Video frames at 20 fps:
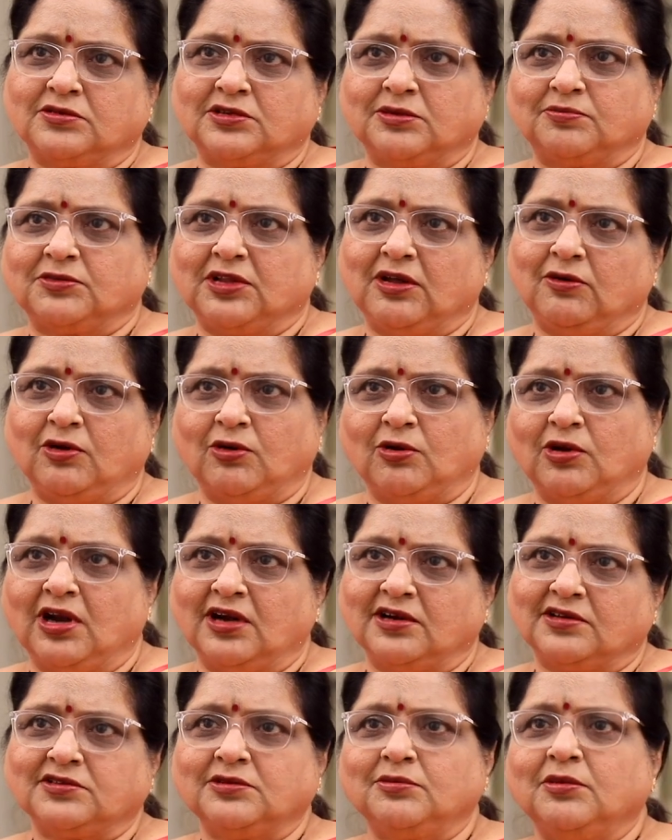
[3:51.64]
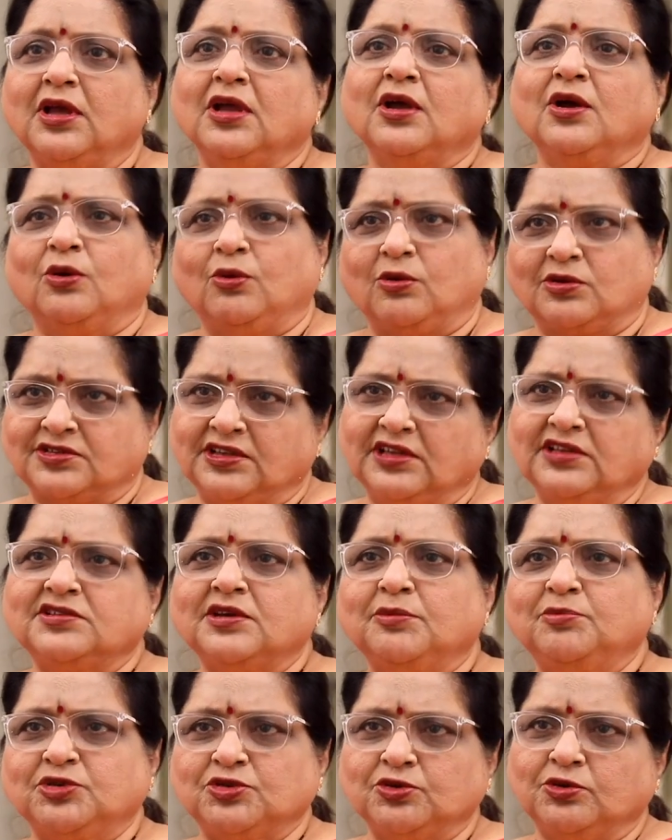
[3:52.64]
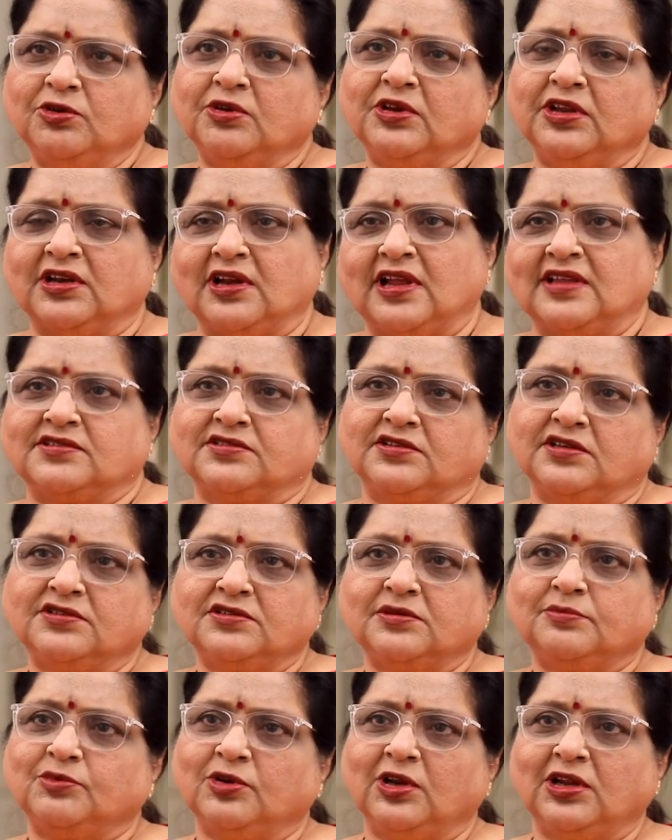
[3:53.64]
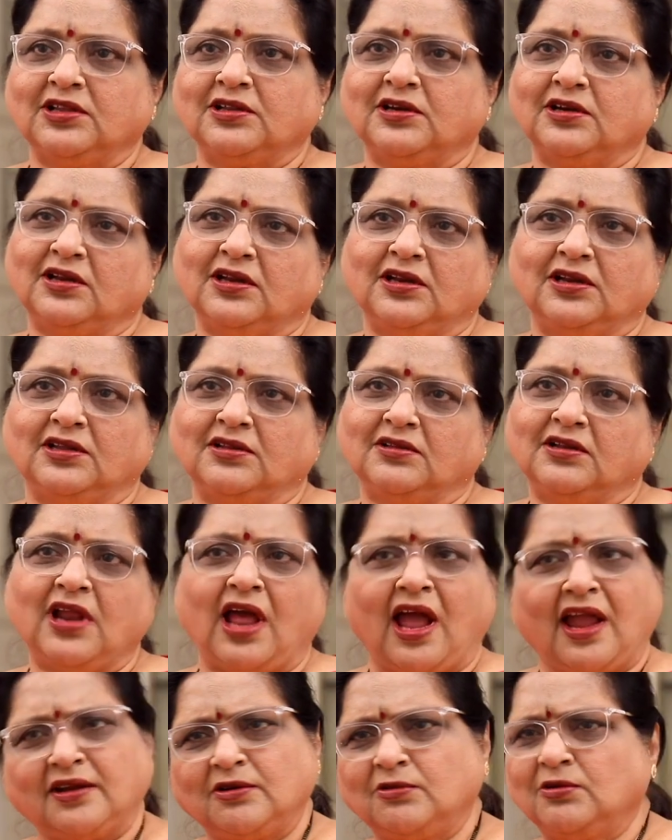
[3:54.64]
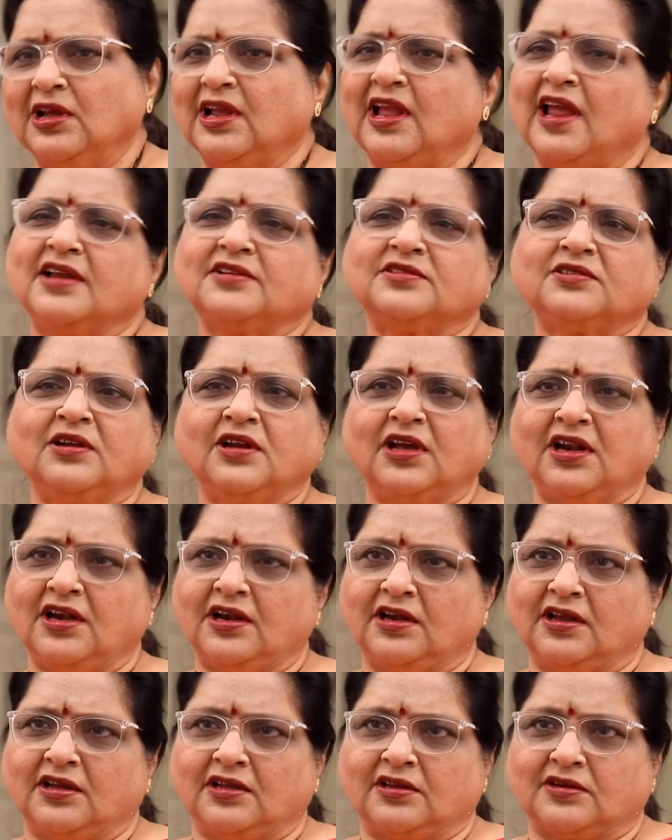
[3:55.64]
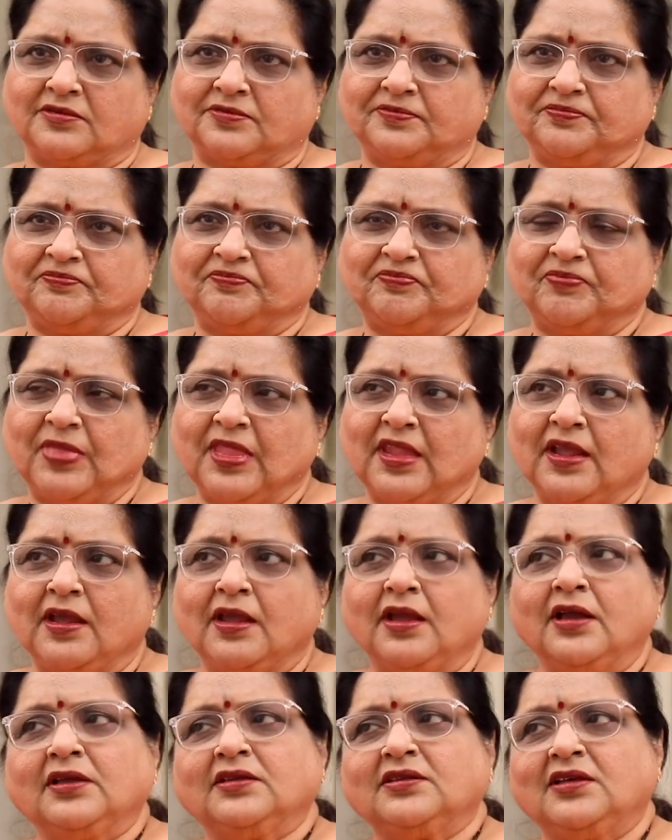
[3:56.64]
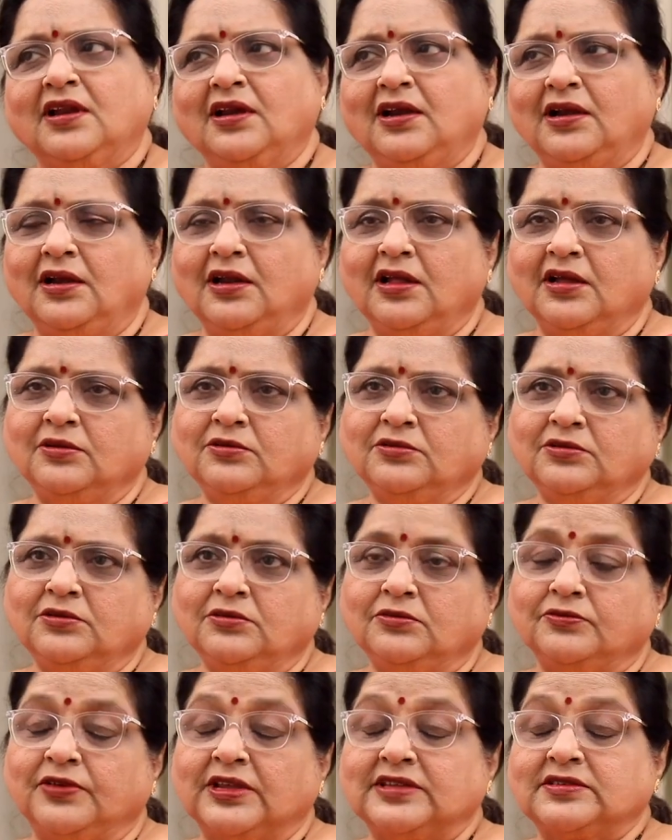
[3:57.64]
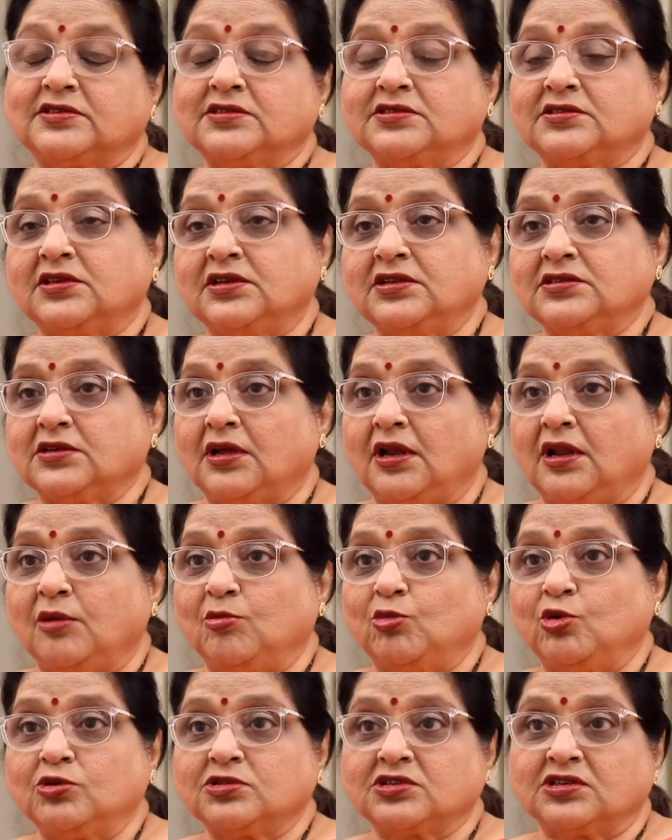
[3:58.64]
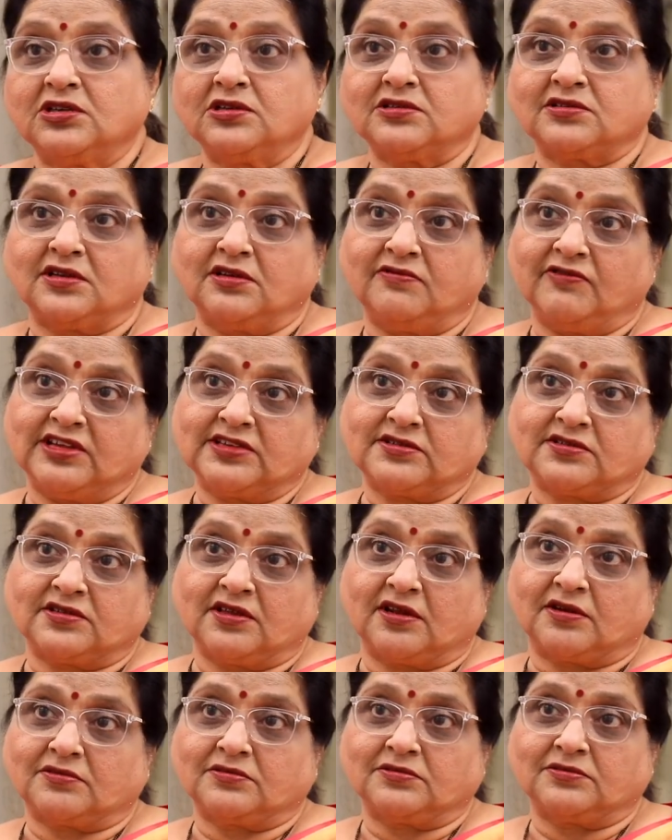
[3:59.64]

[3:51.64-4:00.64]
చెప్తావా ఒక గంట చెప్పి ఒకసారి చెప్పి చూడు నీకు నచ్చితే చెప్పు లేదంటే లేదని ఆయన కూడా క్యాజువల్గానే అడిగారు సరే వెళ్ళాను ఫస్ట్ సీన్ చాలా ఎమోషనల్ సీన్ వేసేసాను